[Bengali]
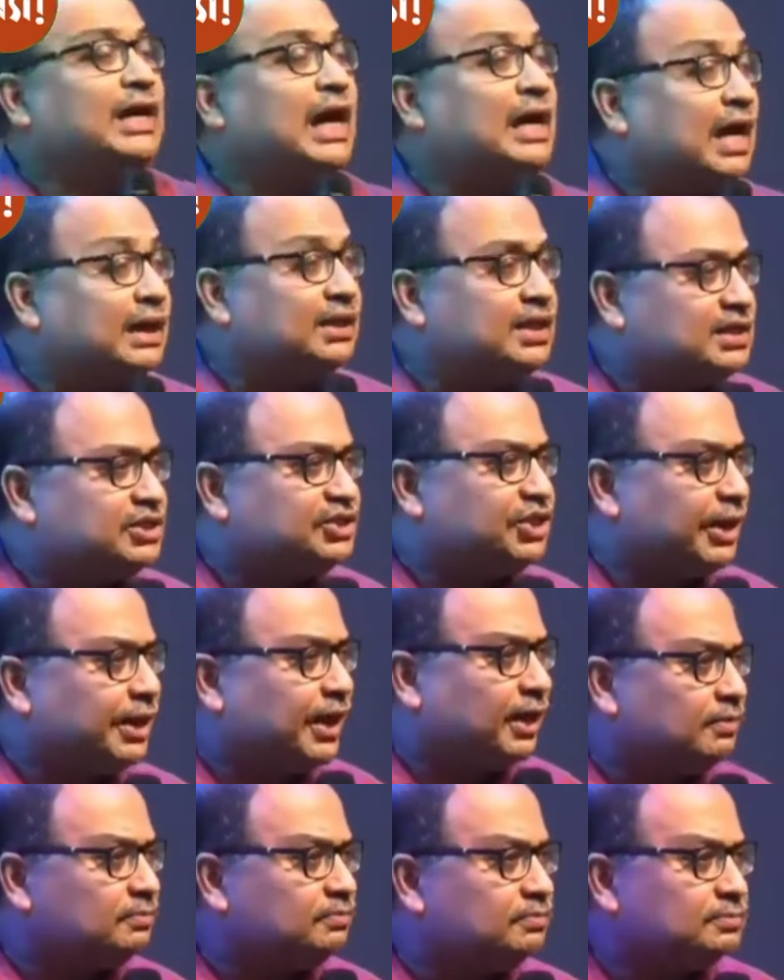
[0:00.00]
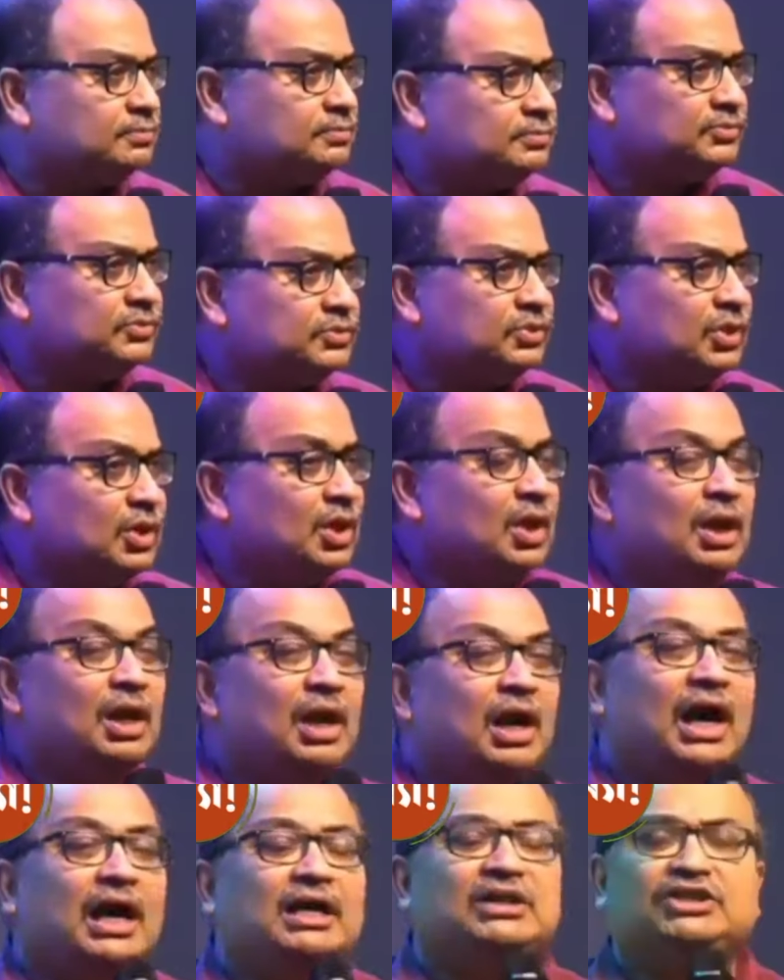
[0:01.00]
টাকা দিচ্ছে না
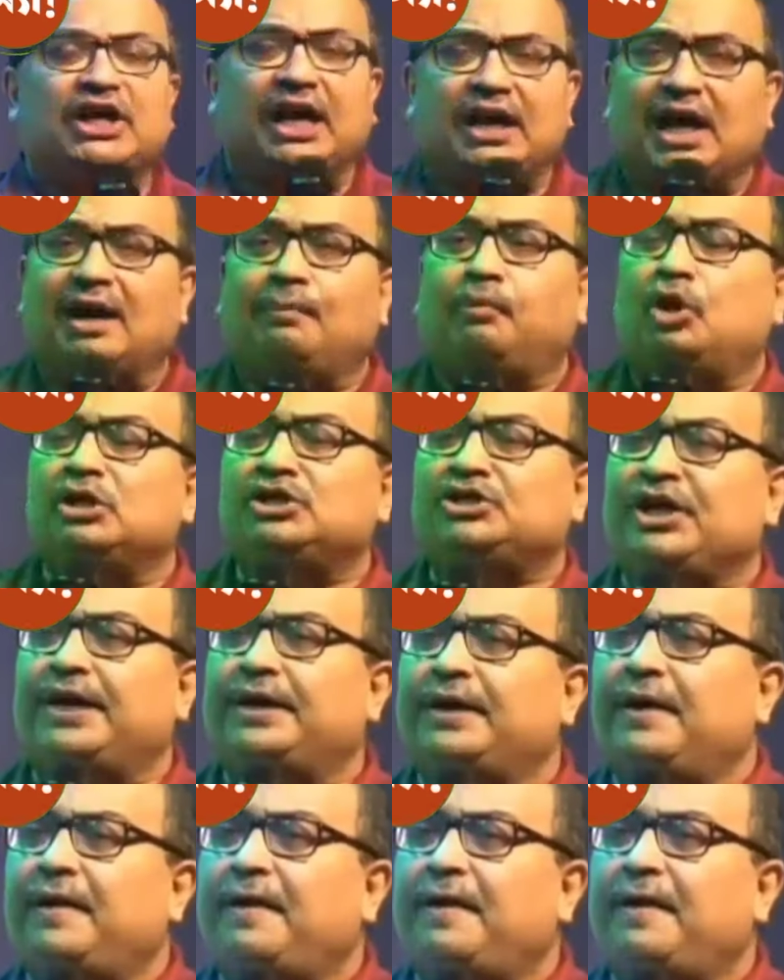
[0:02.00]
আর যারা বলছে